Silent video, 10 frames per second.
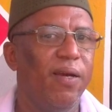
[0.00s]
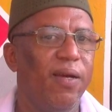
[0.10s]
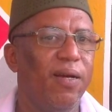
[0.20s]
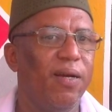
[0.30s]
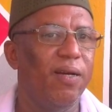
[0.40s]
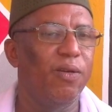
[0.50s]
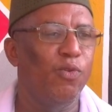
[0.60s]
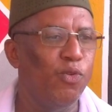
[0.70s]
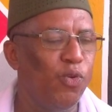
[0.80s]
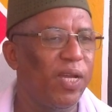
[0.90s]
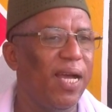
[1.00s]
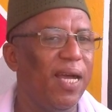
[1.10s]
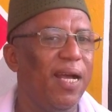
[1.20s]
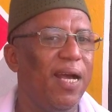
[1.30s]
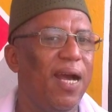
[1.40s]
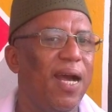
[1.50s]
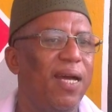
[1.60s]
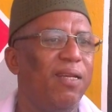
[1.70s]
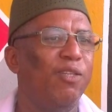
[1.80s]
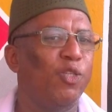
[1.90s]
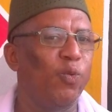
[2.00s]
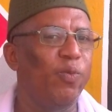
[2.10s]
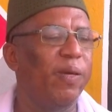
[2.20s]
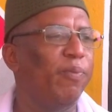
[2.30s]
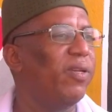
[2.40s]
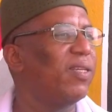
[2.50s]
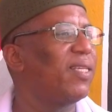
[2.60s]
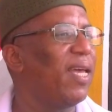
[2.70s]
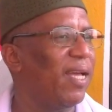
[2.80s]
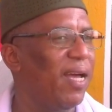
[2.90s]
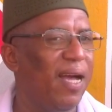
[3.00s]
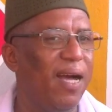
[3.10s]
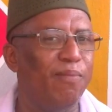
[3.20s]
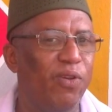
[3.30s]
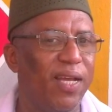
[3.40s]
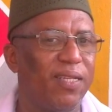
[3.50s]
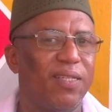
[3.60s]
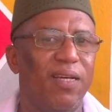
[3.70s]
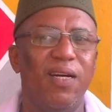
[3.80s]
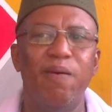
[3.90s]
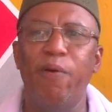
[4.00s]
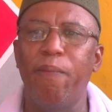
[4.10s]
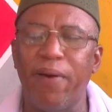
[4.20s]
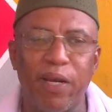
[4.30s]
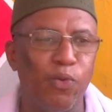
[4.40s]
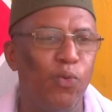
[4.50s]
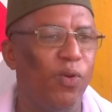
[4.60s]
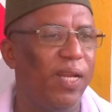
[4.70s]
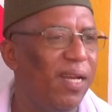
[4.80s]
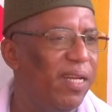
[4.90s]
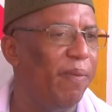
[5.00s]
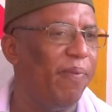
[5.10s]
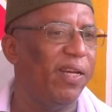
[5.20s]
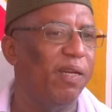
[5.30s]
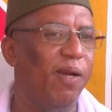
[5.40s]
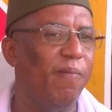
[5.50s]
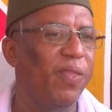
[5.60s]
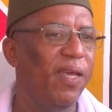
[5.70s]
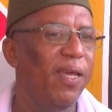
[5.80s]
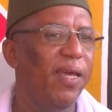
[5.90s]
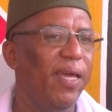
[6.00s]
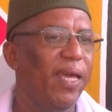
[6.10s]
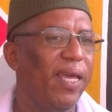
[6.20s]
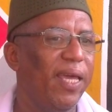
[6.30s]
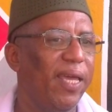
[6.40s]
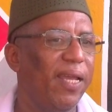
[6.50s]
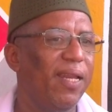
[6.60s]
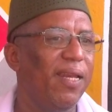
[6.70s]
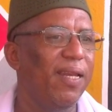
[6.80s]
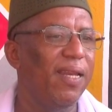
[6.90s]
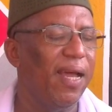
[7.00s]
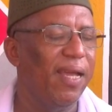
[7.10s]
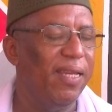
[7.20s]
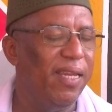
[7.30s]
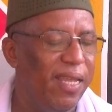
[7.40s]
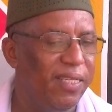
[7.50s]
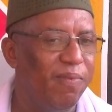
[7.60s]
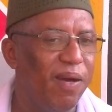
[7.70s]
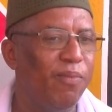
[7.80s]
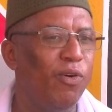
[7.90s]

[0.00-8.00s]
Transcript: Euh, Doudouka a distribué plus de cinq ambulances un peu partout dans le département et les imams